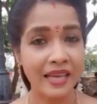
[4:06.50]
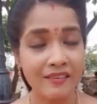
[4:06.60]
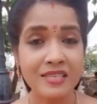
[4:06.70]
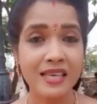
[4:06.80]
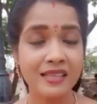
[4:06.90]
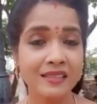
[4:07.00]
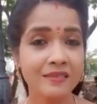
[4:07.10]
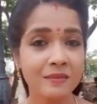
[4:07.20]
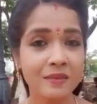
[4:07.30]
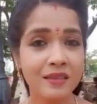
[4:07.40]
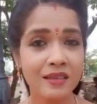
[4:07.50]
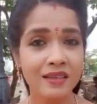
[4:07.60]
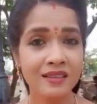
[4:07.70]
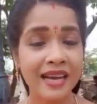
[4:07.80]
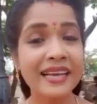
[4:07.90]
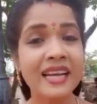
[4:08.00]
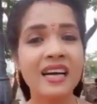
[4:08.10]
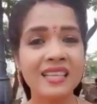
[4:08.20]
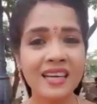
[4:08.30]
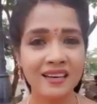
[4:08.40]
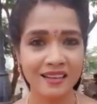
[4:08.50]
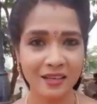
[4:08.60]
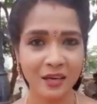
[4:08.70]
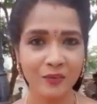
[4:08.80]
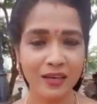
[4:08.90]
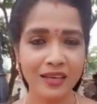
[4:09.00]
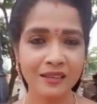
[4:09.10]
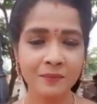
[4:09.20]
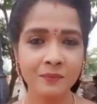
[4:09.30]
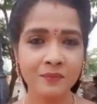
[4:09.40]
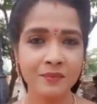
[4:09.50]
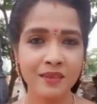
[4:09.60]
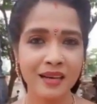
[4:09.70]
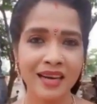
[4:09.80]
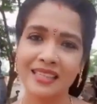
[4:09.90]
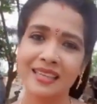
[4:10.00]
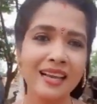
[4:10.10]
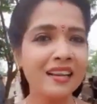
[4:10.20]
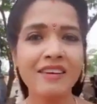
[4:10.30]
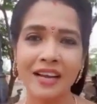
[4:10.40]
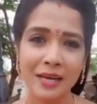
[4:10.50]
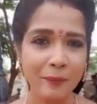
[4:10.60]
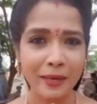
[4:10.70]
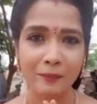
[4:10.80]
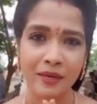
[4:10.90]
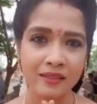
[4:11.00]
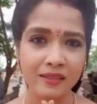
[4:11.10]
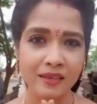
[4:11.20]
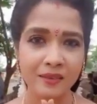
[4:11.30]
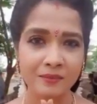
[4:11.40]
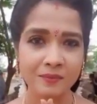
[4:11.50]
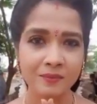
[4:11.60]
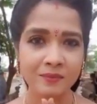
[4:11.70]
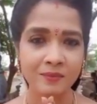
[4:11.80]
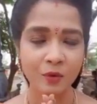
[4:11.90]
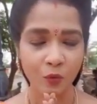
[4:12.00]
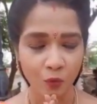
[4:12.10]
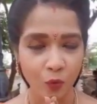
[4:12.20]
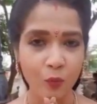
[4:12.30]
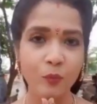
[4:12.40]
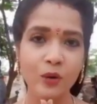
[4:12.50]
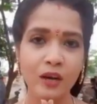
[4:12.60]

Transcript: தயவு செய்து கையில அதிகாரம் இருக்கிறவங்க அதை நல்ல வகையில பயன்படுத்துங்க ஓம்